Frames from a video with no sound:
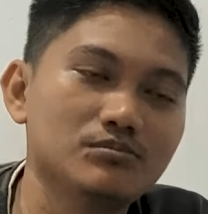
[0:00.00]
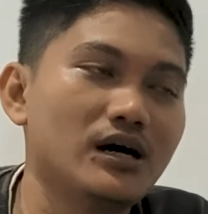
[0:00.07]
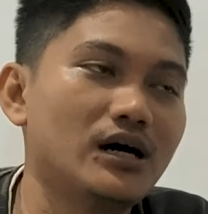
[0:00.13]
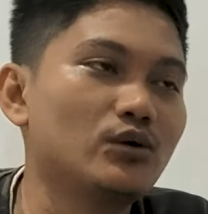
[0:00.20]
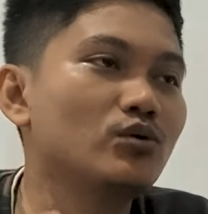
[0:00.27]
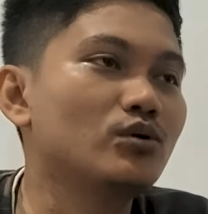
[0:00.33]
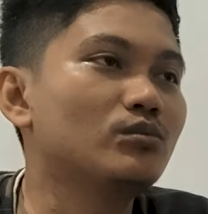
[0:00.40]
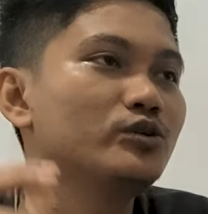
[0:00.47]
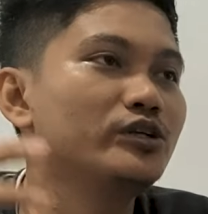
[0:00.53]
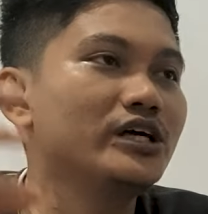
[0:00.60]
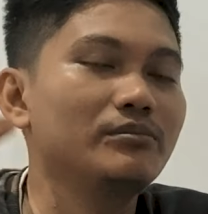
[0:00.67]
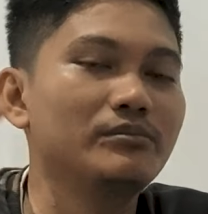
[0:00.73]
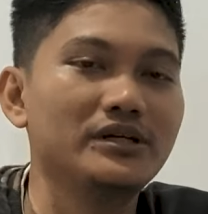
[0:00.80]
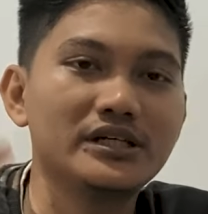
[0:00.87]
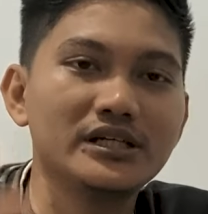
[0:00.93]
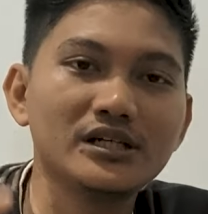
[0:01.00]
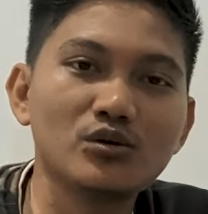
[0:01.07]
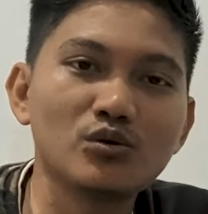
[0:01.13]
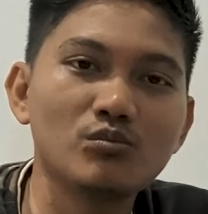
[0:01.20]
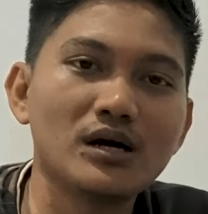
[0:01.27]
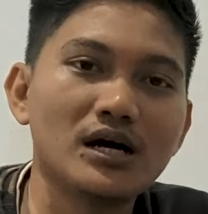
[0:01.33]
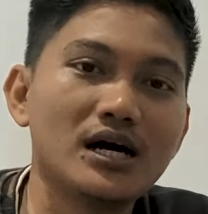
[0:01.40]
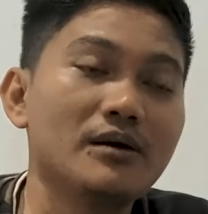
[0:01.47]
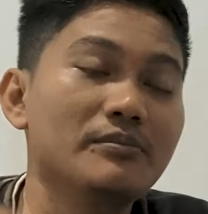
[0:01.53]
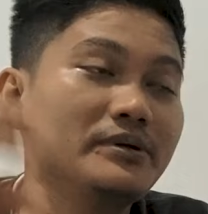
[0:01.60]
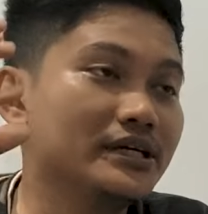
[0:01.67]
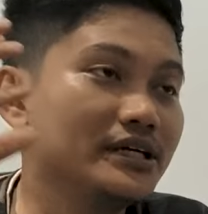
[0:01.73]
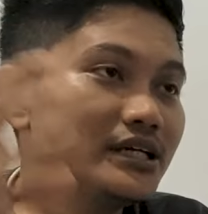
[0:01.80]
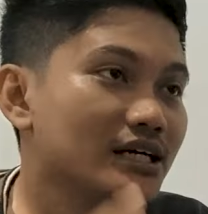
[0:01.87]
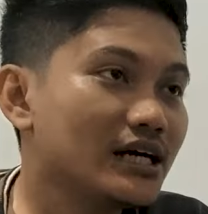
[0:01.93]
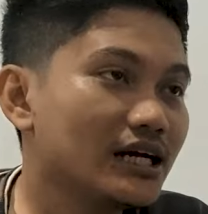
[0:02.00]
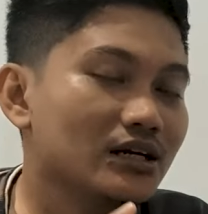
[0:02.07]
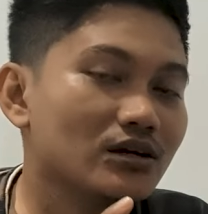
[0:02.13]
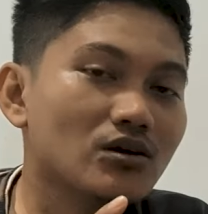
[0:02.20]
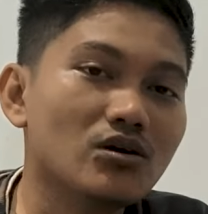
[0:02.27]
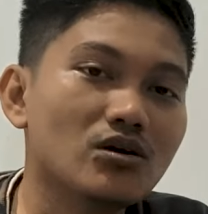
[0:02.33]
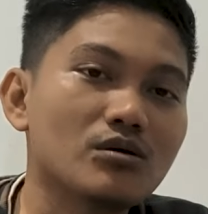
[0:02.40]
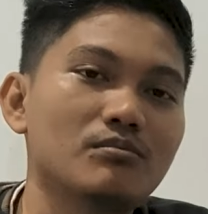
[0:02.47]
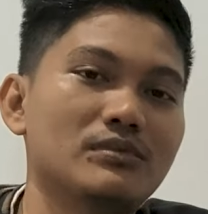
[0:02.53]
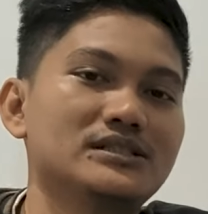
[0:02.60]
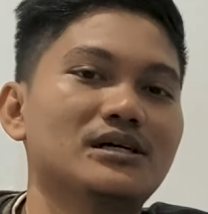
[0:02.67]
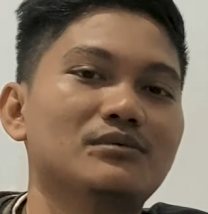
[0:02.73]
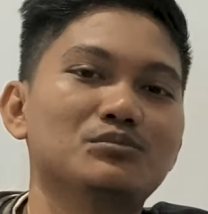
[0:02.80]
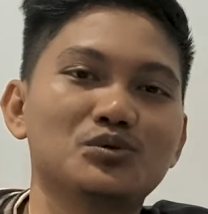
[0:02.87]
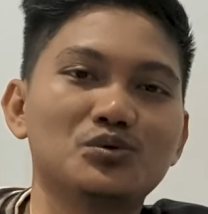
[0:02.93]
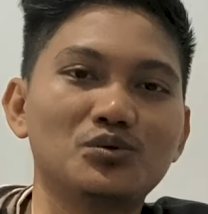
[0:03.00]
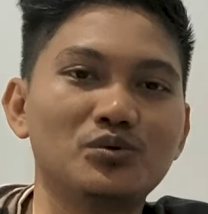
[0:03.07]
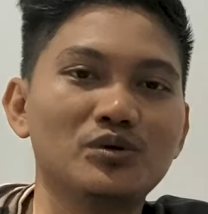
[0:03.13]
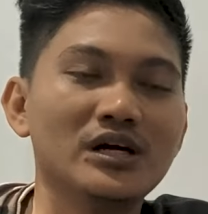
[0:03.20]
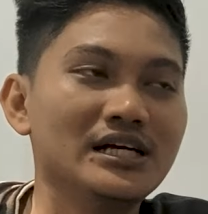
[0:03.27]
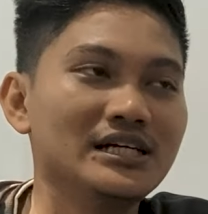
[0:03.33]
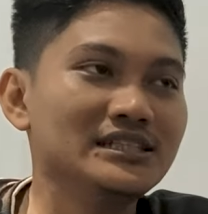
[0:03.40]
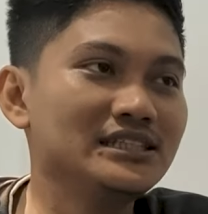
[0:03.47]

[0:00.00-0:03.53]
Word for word: baru kemudian bikin rumah, bikin kantor, macam tuh.